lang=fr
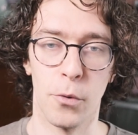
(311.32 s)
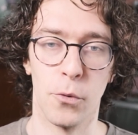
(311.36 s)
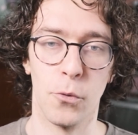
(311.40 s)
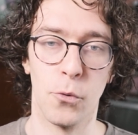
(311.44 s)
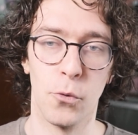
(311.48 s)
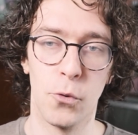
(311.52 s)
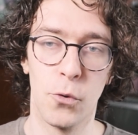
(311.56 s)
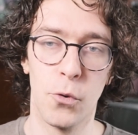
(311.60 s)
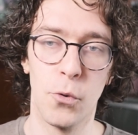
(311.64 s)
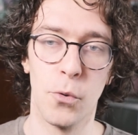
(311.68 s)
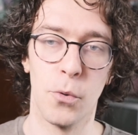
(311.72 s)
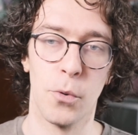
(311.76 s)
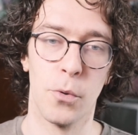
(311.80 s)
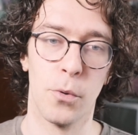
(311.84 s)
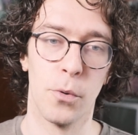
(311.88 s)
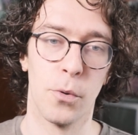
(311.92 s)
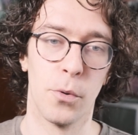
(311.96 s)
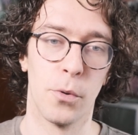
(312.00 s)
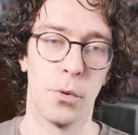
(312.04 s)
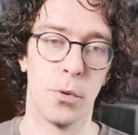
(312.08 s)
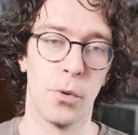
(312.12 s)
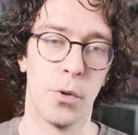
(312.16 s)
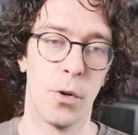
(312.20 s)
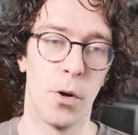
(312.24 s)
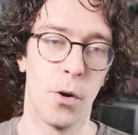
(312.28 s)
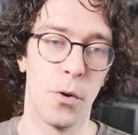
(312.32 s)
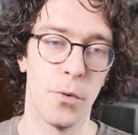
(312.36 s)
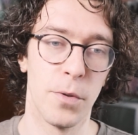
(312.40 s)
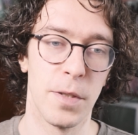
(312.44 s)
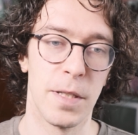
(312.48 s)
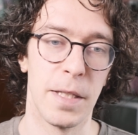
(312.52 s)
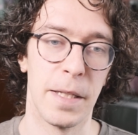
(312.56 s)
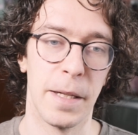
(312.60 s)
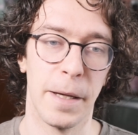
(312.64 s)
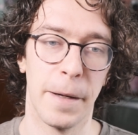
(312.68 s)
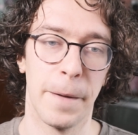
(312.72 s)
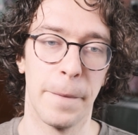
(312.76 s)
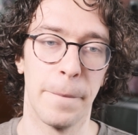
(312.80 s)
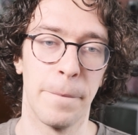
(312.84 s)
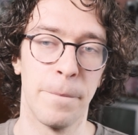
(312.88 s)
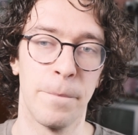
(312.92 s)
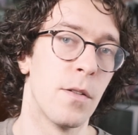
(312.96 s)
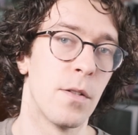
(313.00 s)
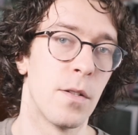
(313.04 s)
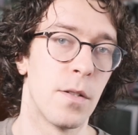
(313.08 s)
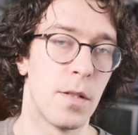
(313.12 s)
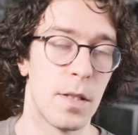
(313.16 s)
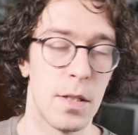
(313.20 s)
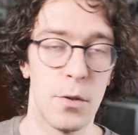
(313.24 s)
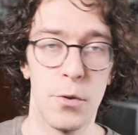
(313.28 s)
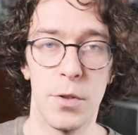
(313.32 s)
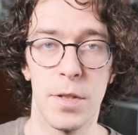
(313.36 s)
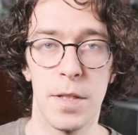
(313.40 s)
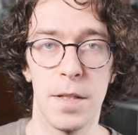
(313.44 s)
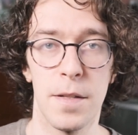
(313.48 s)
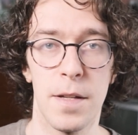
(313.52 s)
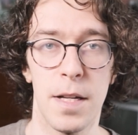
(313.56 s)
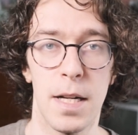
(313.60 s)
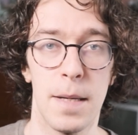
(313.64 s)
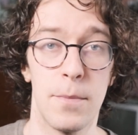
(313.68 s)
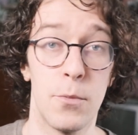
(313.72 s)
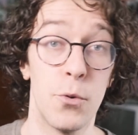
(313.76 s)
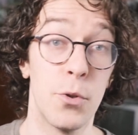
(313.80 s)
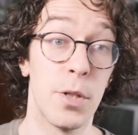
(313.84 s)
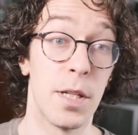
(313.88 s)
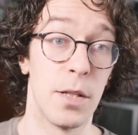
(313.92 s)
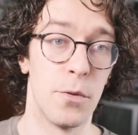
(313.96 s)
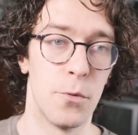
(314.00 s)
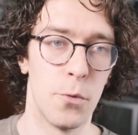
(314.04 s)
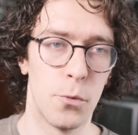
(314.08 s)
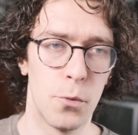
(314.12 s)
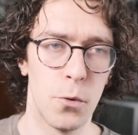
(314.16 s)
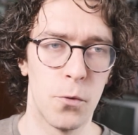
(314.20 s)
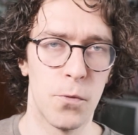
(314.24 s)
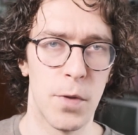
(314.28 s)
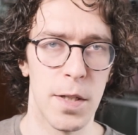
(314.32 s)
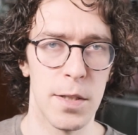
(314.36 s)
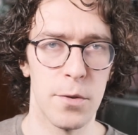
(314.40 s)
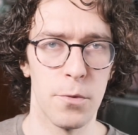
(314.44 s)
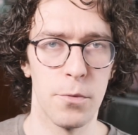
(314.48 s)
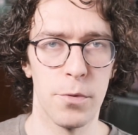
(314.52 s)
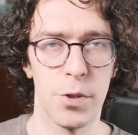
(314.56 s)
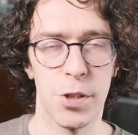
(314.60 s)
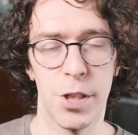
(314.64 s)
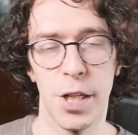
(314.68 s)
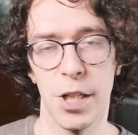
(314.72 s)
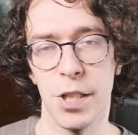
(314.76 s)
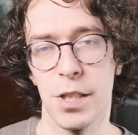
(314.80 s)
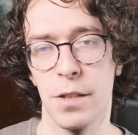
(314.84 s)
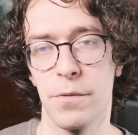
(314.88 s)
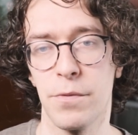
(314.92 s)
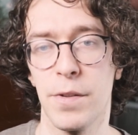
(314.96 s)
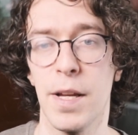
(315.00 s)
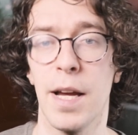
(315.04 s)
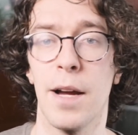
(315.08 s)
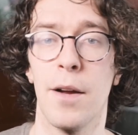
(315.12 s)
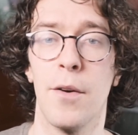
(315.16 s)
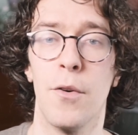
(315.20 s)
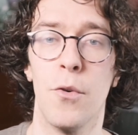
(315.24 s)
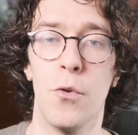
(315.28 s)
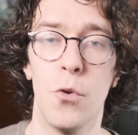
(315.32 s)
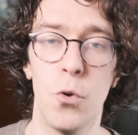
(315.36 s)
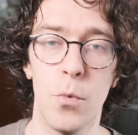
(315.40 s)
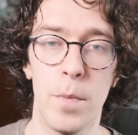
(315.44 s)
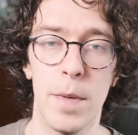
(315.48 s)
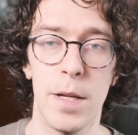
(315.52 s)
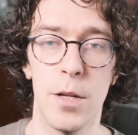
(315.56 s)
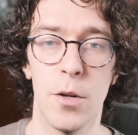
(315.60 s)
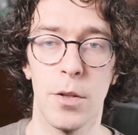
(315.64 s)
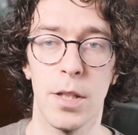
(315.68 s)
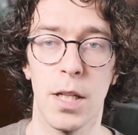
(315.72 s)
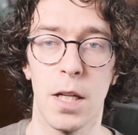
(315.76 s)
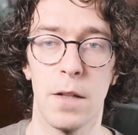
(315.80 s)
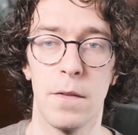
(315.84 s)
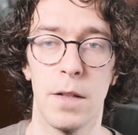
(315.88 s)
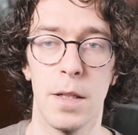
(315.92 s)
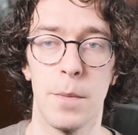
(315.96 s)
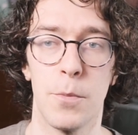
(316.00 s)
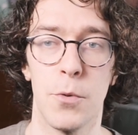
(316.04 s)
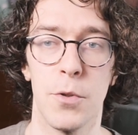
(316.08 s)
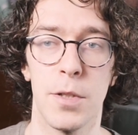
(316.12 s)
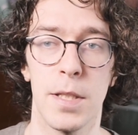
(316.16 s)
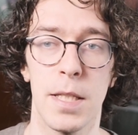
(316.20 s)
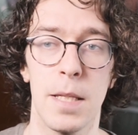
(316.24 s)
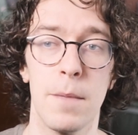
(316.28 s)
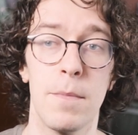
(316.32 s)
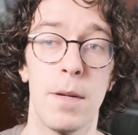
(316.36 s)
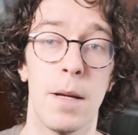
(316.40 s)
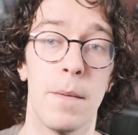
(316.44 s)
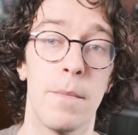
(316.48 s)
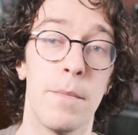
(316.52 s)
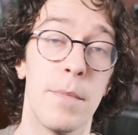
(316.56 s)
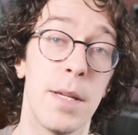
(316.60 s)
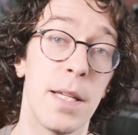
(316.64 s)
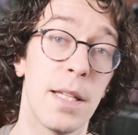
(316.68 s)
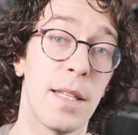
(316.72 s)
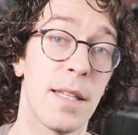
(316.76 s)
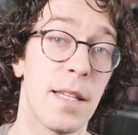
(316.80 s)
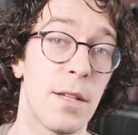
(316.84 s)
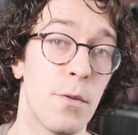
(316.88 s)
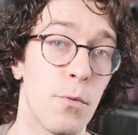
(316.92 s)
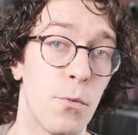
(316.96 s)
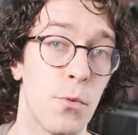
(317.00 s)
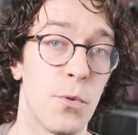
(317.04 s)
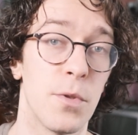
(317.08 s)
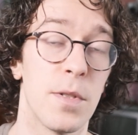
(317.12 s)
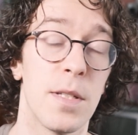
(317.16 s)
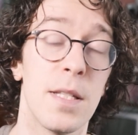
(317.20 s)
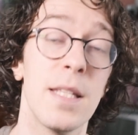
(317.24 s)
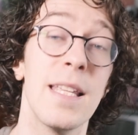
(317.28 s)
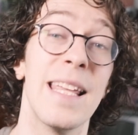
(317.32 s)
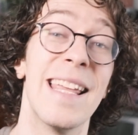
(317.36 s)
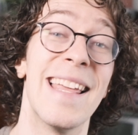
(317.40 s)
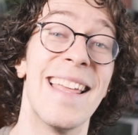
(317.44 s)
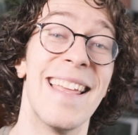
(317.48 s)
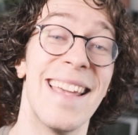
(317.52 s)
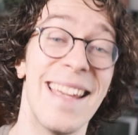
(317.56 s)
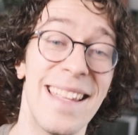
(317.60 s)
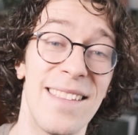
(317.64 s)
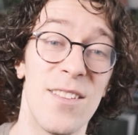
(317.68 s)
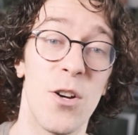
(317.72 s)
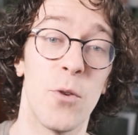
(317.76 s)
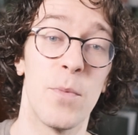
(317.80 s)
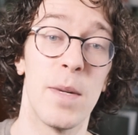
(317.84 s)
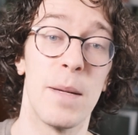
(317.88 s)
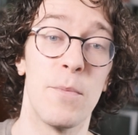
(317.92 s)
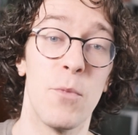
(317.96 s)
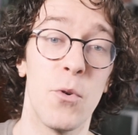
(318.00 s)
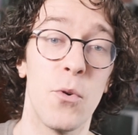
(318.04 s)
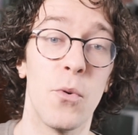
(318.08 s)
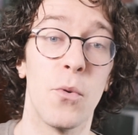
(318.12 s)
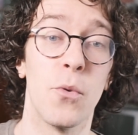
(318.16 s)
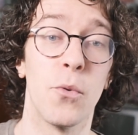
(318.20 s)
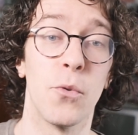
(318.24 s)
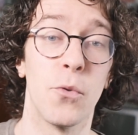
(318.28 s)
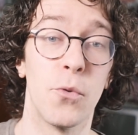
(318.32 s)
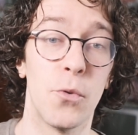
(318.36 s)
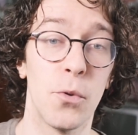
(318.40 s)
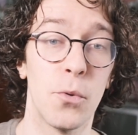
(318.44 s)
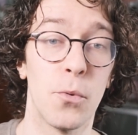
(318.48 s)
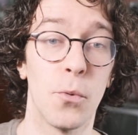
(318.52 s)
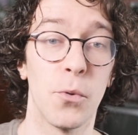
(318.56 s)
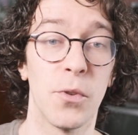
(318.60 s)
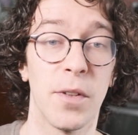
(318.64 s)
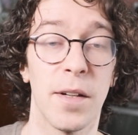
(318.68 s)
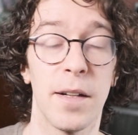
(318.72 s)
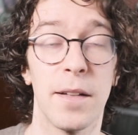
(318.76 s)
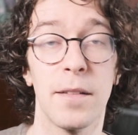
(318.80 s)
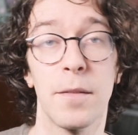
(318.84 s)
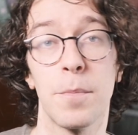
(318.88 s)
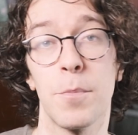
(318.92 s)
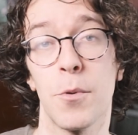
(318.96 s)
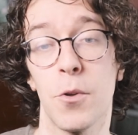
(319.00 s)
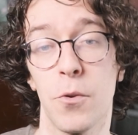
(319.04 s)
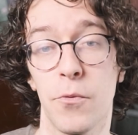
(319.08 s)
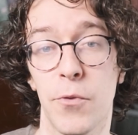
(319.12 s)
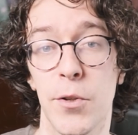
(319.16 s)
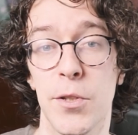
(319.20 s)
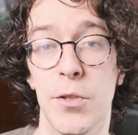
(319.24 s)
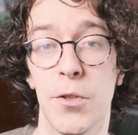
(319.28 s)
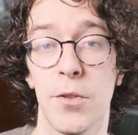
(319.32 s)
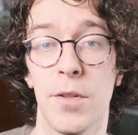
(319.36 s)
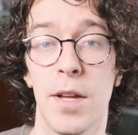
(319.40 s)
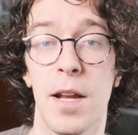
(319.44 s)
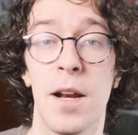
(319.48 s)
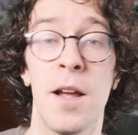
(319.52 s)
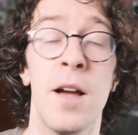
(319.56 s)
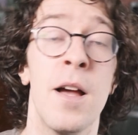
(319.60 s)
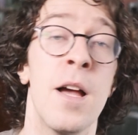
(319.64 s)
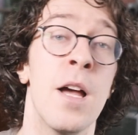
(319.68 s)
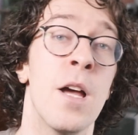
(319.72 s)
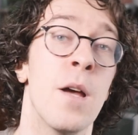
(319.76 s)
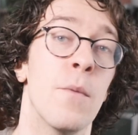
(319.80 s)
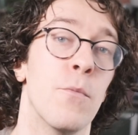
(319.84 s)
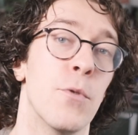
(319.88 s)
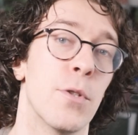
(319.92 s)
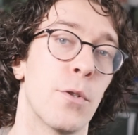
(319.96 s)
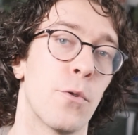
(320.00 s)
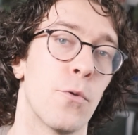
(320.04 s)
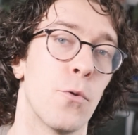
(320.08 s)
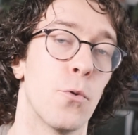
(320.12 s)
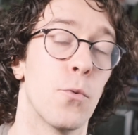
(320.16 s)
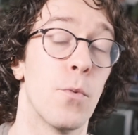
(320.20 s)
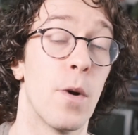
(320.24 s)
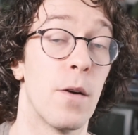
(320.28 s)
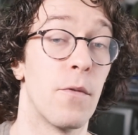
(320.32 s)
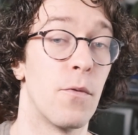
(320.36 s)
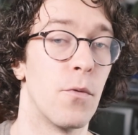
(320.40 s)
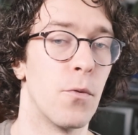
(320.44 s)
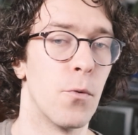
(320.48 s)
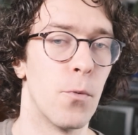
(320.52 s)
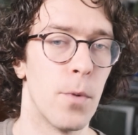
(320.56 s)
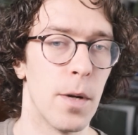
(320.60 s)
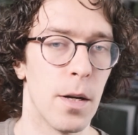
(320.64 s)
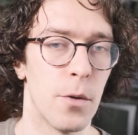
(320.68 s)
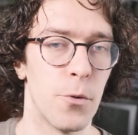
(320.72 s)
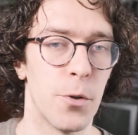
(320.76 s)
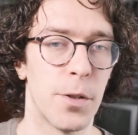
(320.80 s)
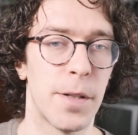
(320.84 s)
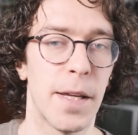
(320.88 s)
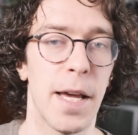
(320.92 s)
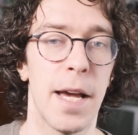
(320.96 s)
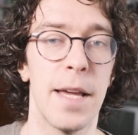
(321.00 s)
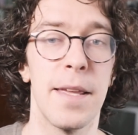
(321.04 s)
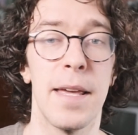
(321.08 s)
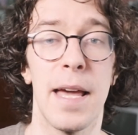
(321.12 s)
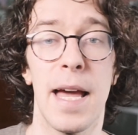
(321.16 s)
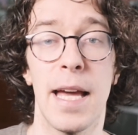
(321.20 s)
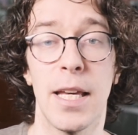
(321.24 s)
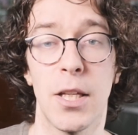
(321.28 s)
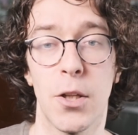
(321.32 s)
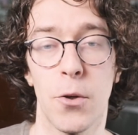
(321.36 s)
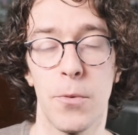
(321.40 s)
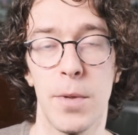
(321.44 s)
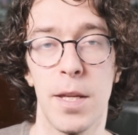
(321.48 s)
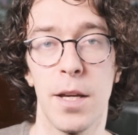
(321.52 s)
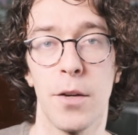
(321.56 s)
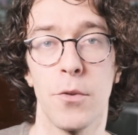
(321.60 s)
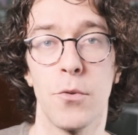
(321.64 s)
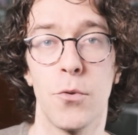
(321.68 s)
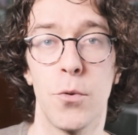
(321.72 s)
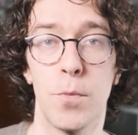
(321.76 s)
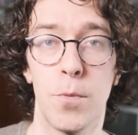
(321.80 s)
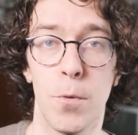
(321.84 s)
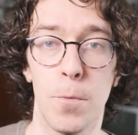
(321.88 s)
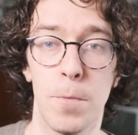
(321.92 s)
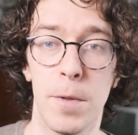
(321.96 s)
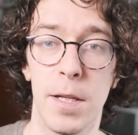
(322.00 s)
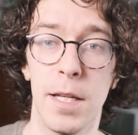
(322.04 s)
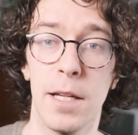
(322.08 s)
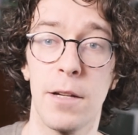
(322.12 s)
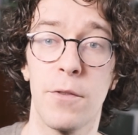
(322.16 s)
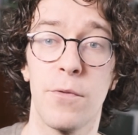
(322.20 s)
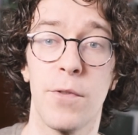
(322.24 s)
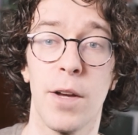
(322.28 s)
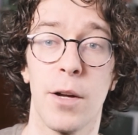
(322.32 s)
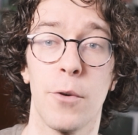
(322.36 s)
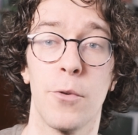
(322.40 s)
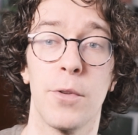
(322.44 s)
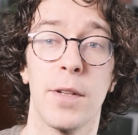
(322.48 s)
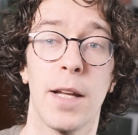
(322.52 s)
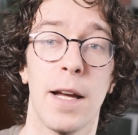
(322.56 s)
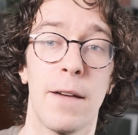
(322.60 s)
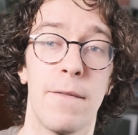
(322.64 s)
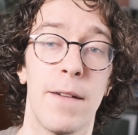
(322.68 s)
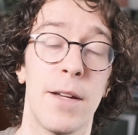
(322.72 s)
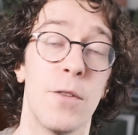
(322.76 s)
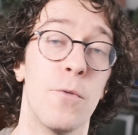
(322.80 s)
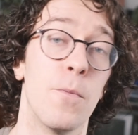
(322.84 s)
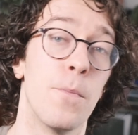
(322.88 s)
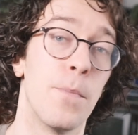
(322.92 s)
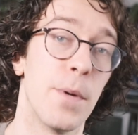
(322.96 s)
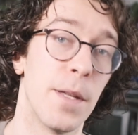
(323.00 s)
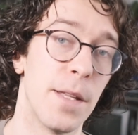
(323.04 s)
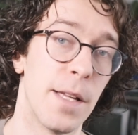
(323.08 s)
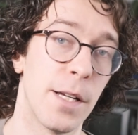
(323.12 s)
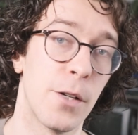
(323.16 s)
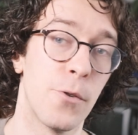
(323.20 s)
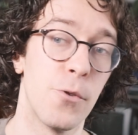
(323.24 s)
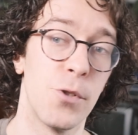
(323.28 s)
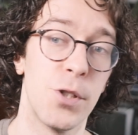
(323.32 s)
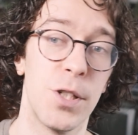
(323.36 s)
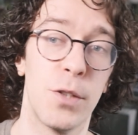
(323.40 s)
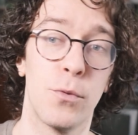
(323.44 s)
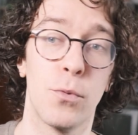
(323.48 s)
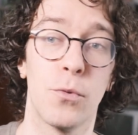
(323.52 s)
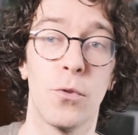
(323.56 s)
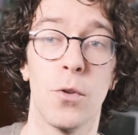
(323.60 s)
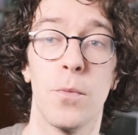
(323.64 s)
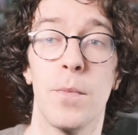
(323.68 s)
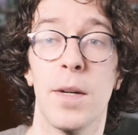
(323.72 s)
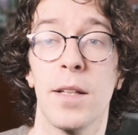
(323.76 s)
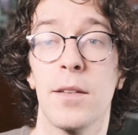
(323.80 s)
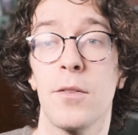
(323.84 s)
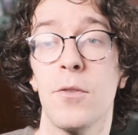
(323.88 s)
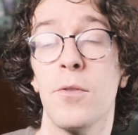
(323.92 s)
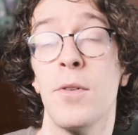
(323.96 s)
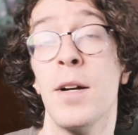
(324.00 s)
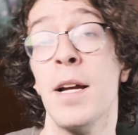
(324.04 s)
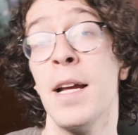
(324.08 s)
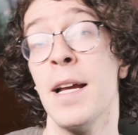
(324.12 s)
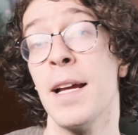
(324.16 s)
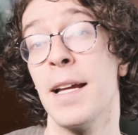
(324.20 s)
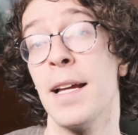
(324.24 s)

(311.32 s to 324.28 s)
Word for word: de grandir. C'est aussi des labos qui de toute façon cherchent à faire le meilleur travail possible, mais qui ont aussi énormément de contraintes professionnelles, puisqu'ils doivent louer un local, accueillir du public, faire le travail de pédagogie tout en maintenant